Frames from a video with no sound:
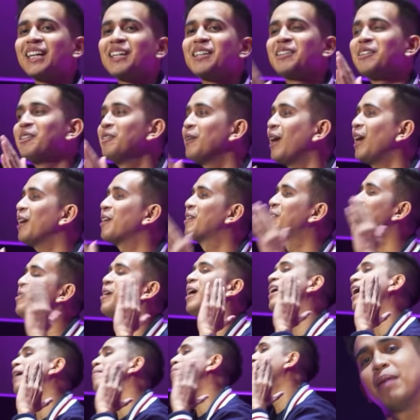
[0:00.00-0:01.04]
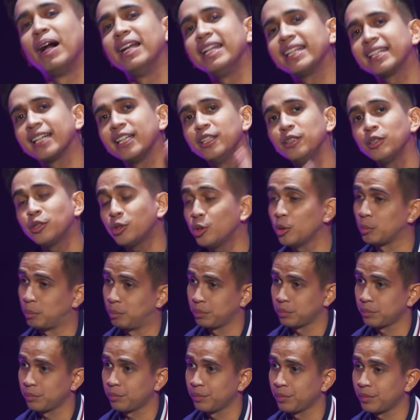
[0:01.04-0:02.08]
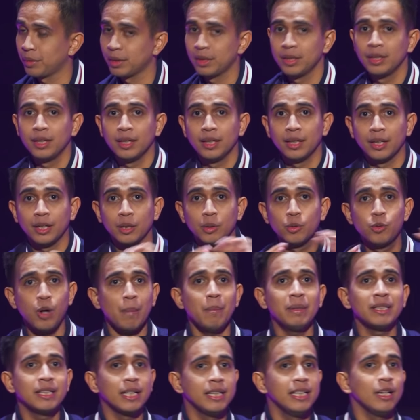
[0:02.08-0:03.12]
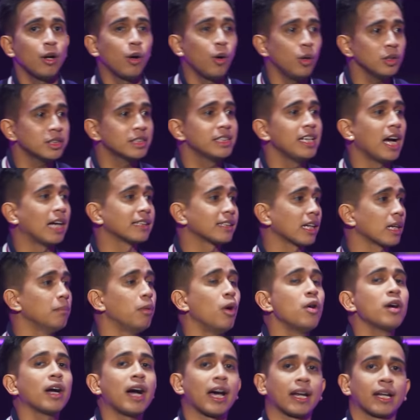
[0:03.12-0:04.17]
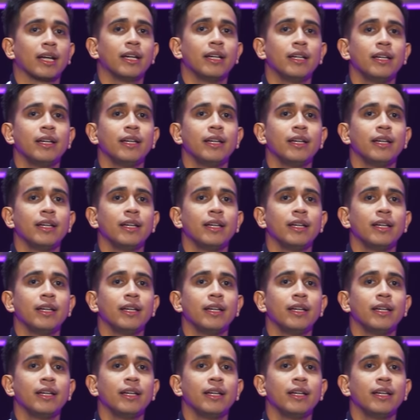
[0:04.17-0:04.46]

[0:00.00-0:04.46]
Kedua, gua nggak balik ke YouTube. Gua menjadi host di acara Bongkar.